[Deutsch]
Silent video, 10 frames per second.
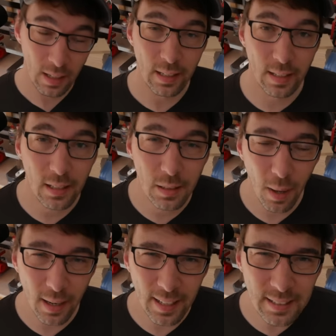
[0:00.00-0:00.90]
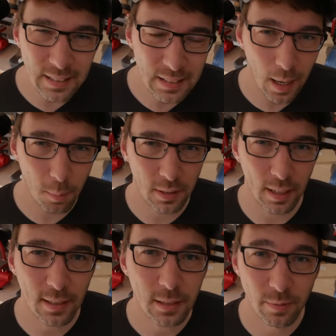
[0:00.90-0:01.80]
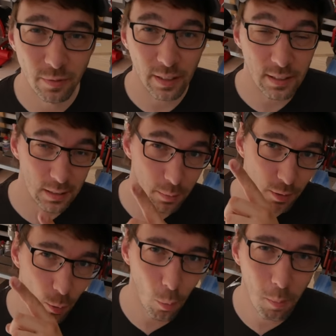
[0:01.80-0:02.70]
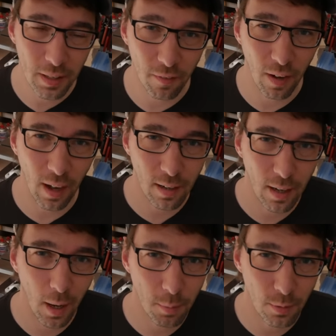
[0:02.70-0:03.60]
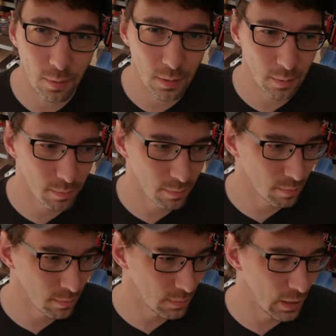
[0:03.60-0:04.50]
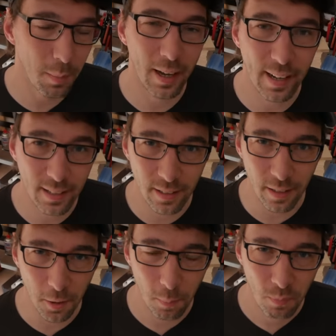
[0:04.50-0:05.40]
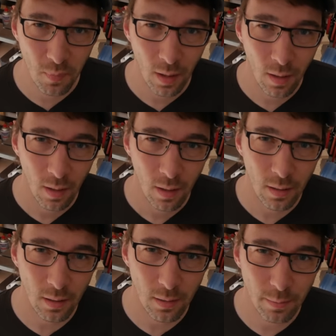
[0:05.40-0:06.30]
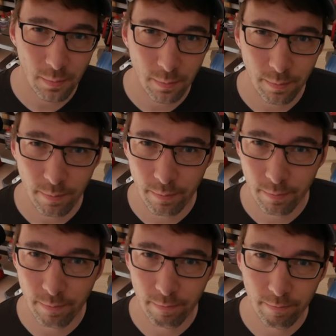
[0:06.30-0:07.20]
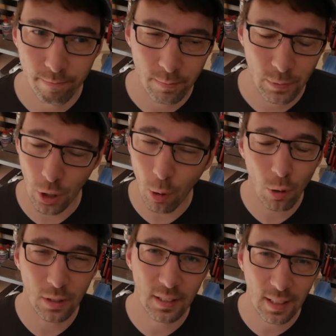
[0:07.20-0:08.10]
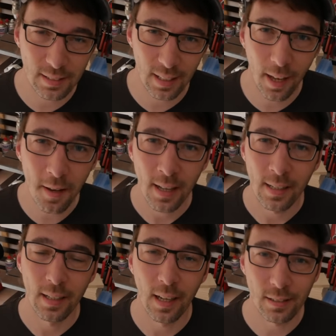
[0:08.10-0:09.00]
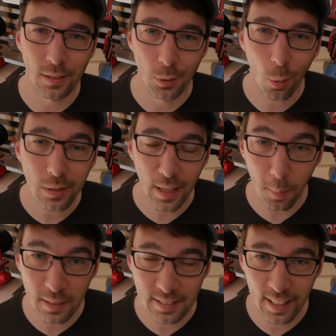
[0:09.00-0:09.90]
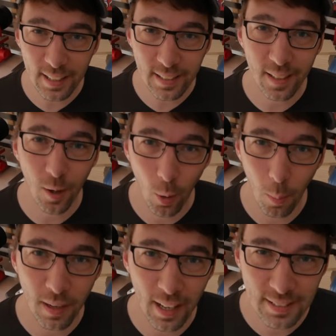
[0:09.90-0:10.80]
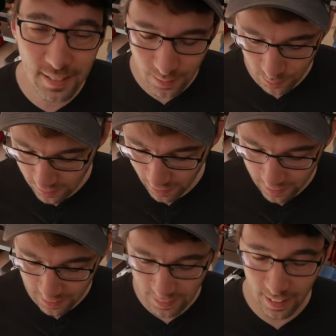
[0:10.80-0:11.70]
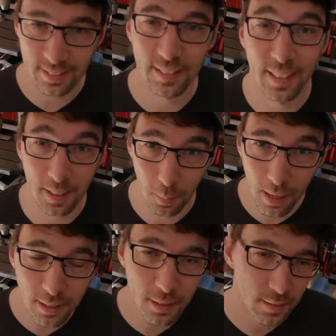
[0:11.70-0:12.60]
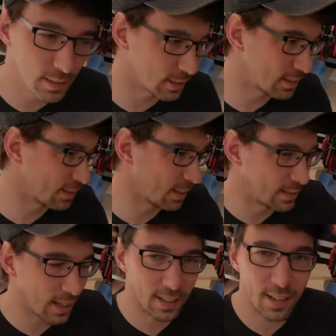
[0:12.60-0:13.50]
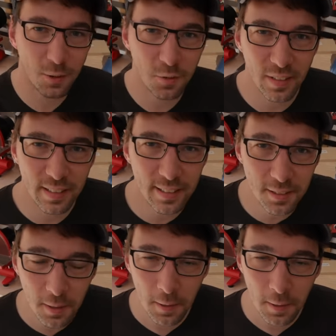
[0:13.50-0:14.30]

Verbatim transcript: ich hatte im letzten Update, verlinke ich dem hier oben, gefragt gehabt, ähm, Thema Elektrik. Ähm, schaut euch das Ganze an. Es ist so, ich habe jetzt einen Elektriker kommen lassen und der hat das Ganze dann gemacht. Zack, zack, zack, zack, Leitung verlegt.